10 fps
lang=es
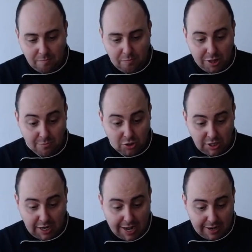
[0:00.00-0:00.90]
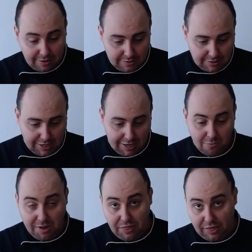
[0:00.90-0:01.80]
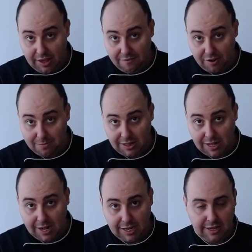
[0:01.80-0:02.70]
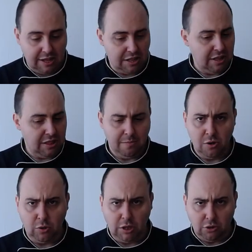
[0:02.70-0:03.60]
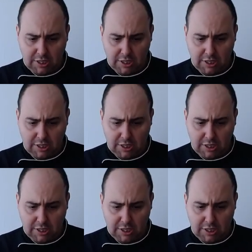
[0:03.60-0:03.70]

podemos dejar que comience a fermentar aquí 10-15 minutitos,